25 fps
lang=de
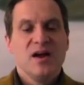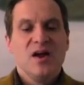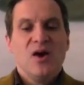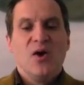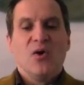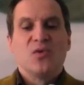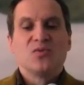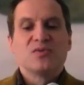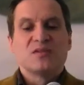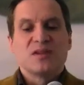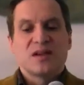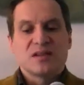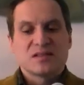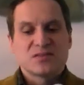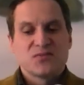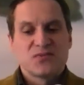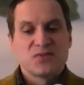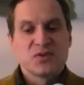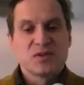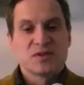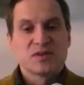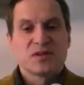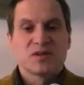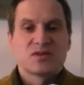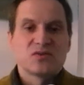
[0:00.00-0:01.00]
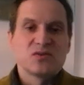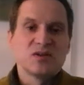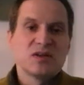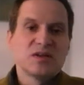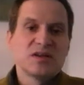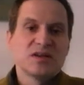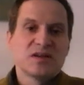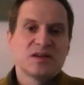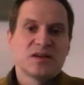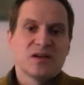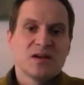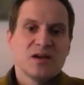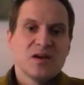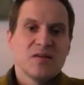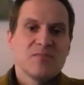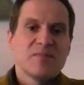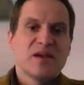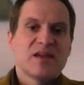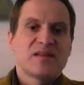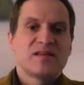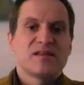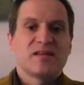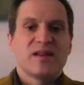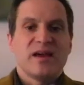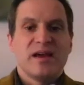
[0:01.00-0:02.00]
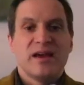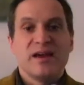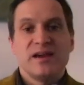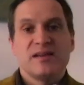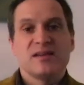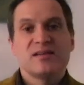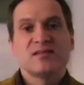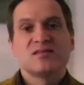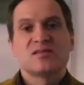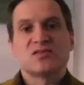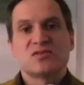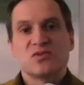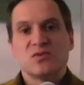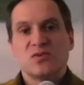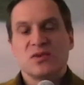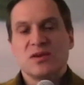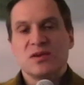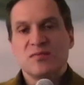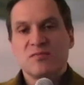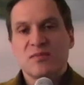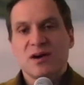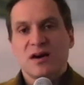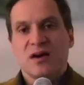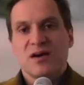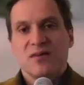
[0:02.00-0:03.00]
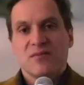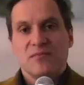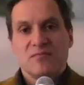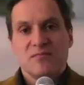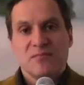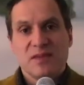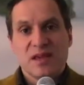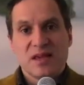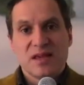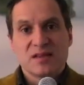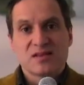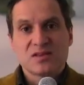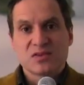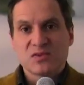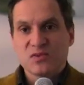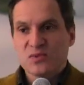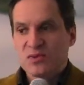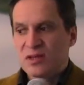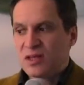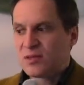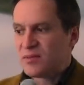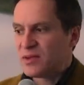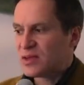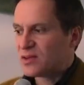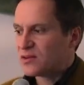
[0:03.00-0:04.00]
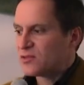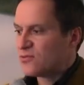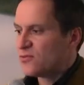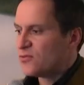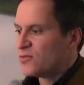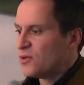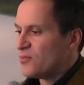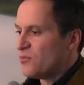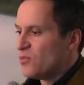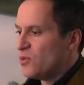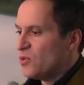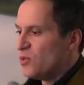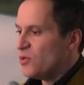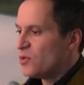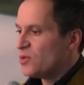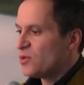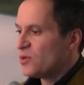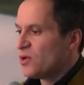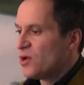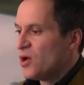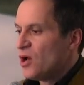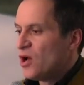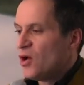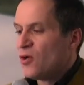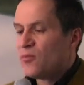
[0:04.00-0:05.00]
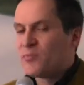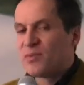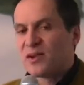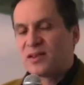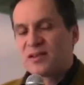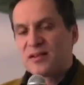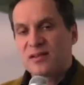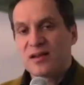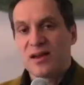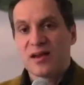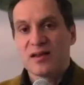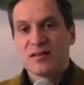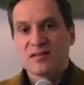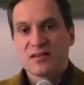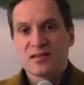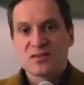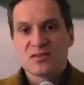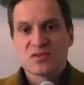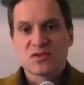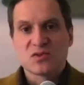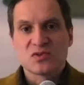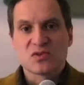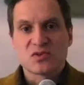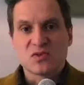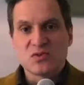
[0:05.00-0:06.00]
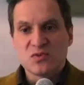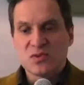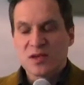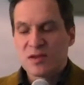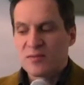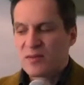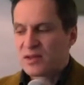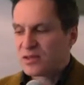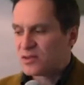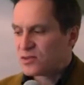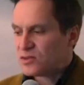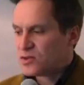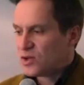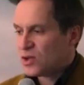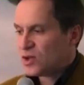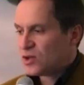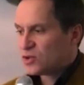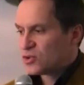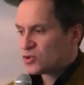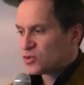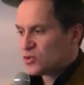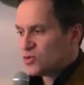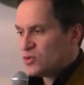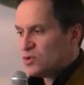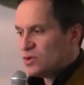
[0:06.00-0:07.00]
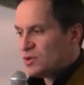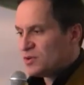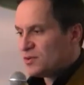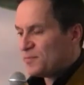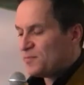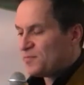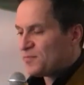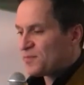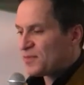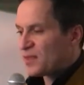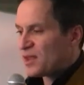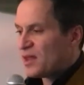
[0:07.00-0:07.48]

und das führt natürlich bei den einen zu immer mehr zunehmenden Vermögen und bei den anderen zu zunehmenden Schulden.